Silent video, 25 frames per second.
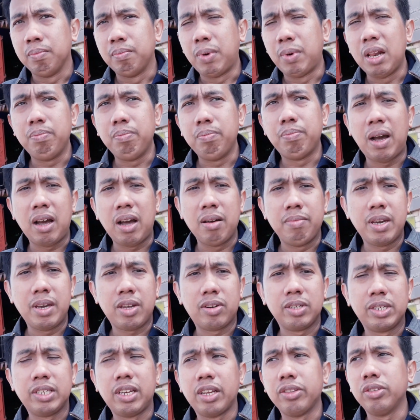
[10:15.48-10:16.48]
bulb baka
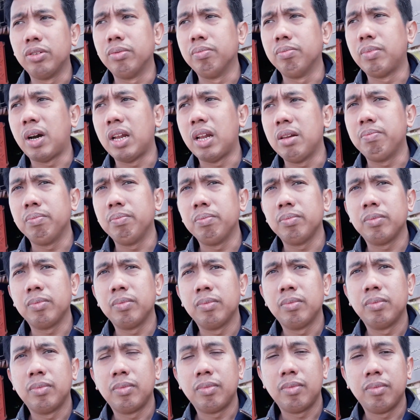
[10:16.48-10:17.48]
meron sila dong bulb
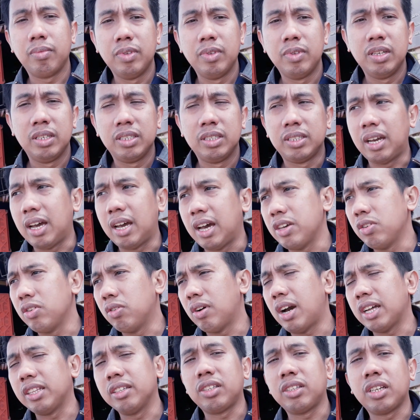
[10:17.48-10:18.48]
saka
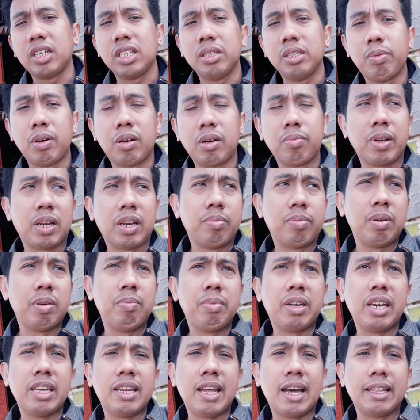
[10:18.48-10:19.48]
yung ating transformer
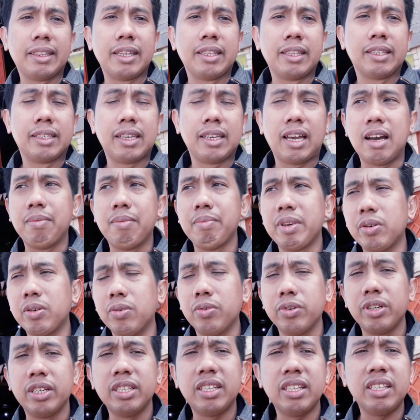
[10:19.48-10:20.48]
bibigay natin saka may
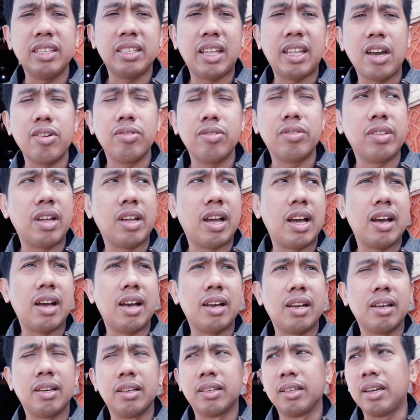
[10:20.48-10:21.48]
kukunin din tayo
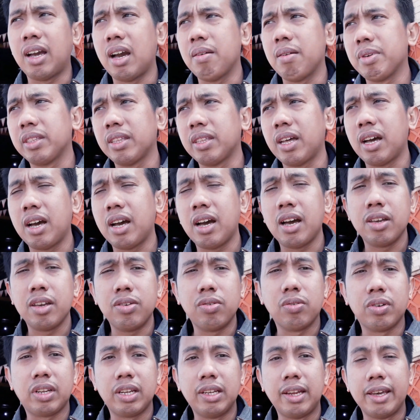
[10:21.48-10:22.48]
na gamit na
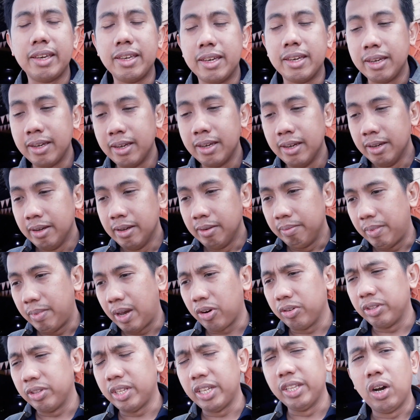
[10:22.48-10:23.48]
yung relay
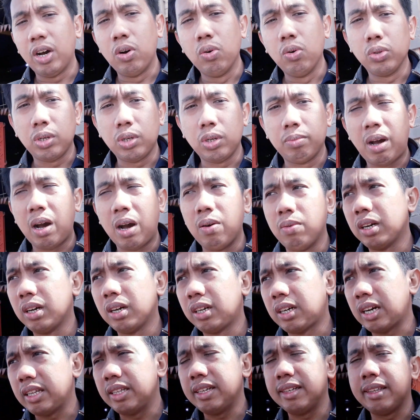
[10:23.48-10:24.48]
meron na daw tumawag
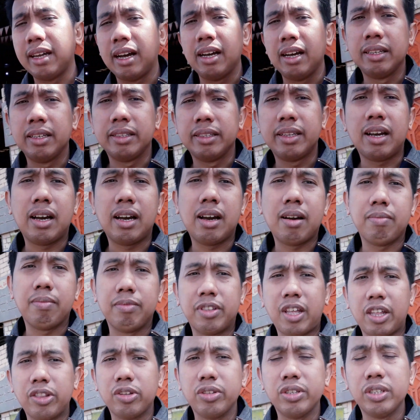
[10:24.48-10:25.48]
kanina na
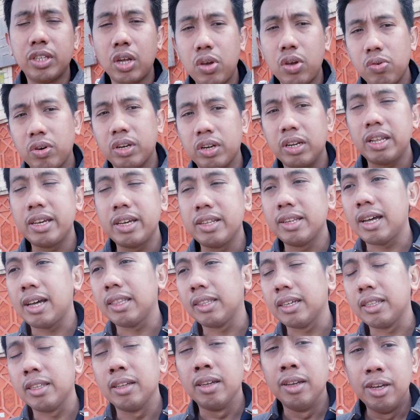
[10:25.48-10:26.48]
nandun na yung relay
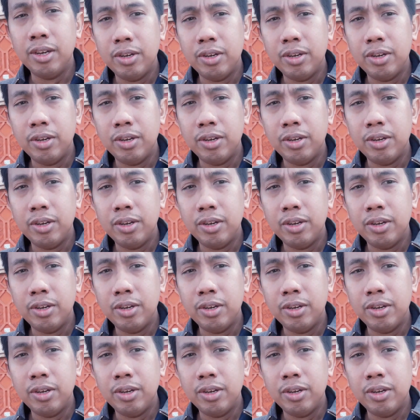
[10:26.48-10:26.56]
natin